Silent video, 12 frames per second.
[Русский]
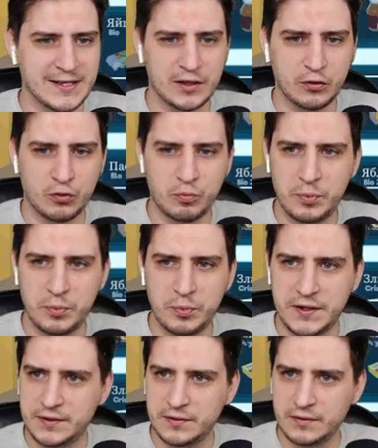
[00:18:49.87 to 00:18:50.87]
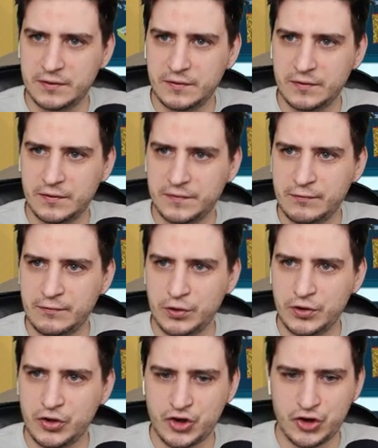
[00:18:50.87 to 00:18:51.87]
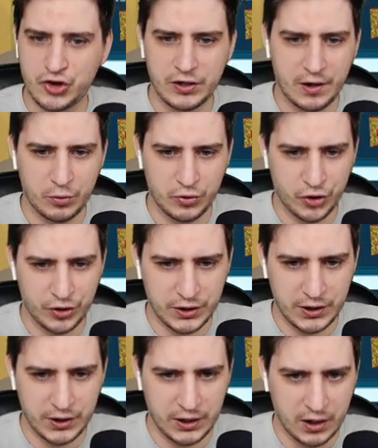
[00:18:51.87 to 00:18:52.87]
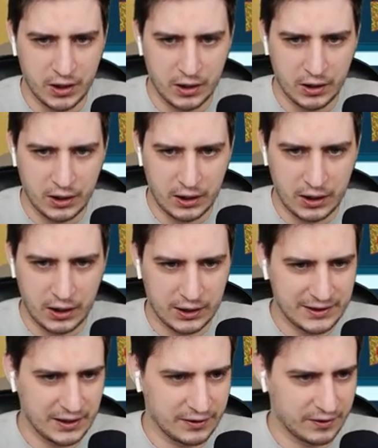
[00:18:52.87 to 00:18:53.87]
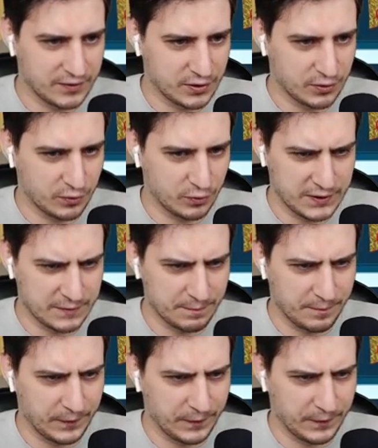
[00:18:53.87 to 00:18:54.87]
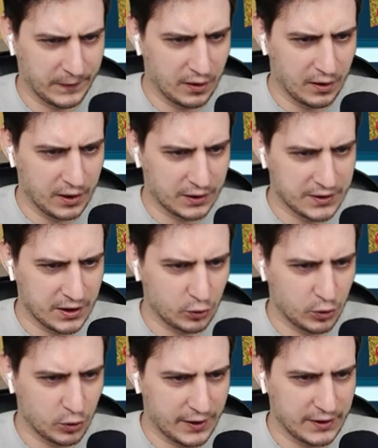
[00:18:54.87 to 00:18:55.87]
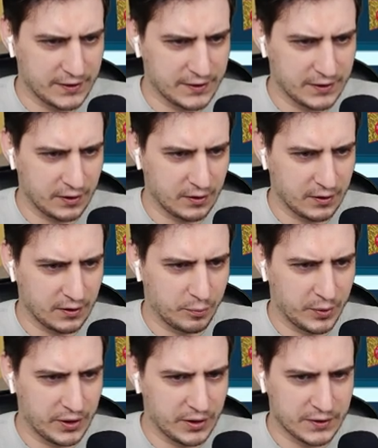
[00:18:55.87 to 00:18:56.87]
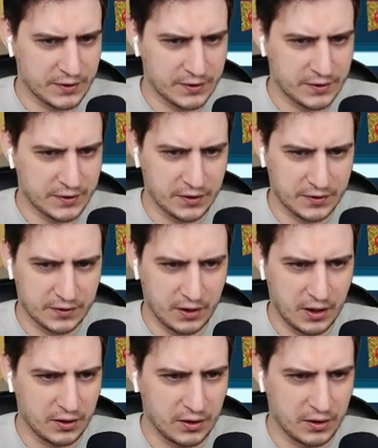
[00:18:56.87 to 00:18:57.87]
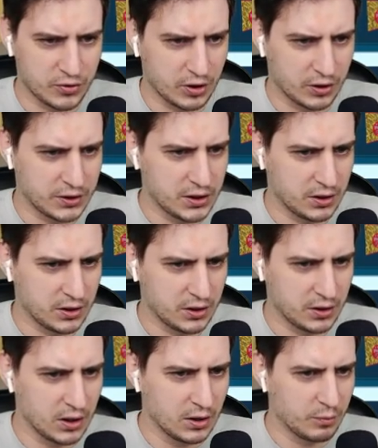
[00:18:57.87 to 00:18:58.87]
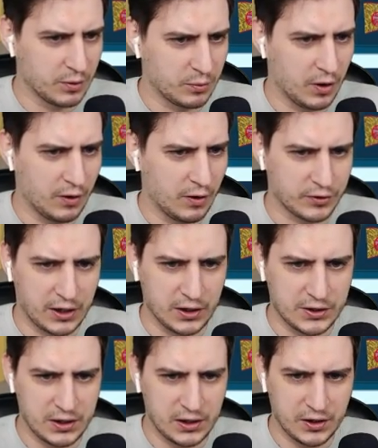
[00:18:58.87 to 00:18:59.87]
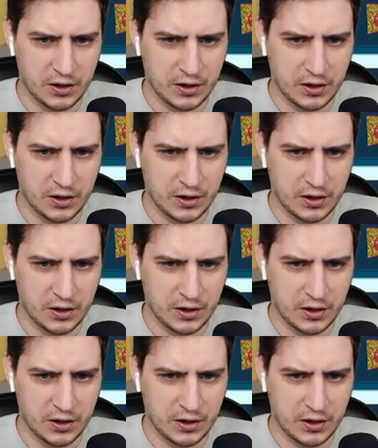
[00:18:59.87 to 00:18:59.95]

купить в сегодняшний рабочий день. А, где это все у нас? А, где оно хранится? PaySense. А, нет, подожди, а где? А, вот холодильник,